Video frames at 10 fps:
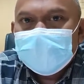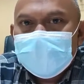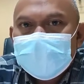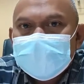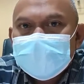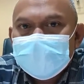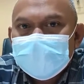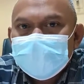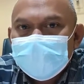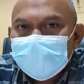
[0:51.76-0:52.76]
jelas uh,
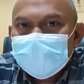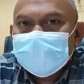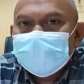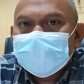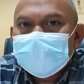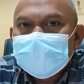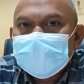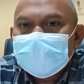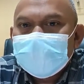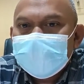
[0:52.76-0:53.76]
untuk uh,
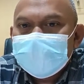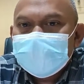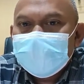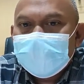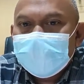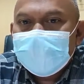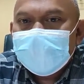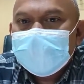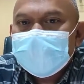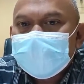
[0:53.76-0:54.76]
terkait
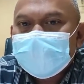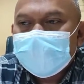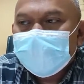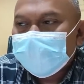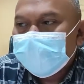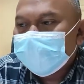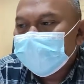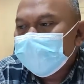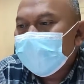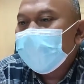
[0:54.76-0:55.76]
kendaraan bermotor
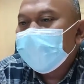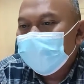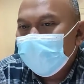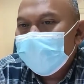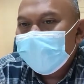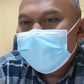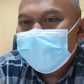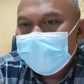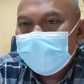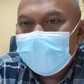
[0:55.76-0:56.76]
khususnya R2 ya
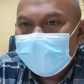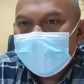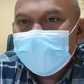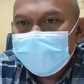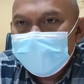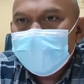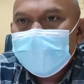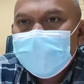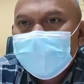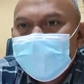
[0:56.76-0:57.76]
agar lebih
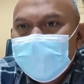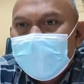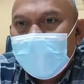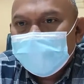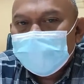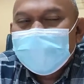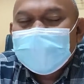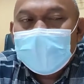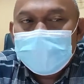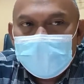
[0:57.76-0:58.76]
atau
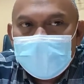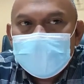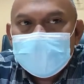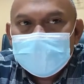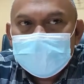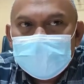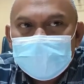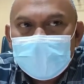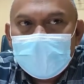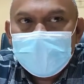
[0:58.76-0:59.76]
ditambah uh,
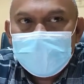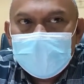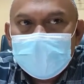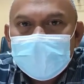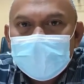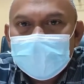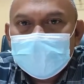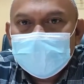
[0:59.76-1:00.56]
pengaman uh,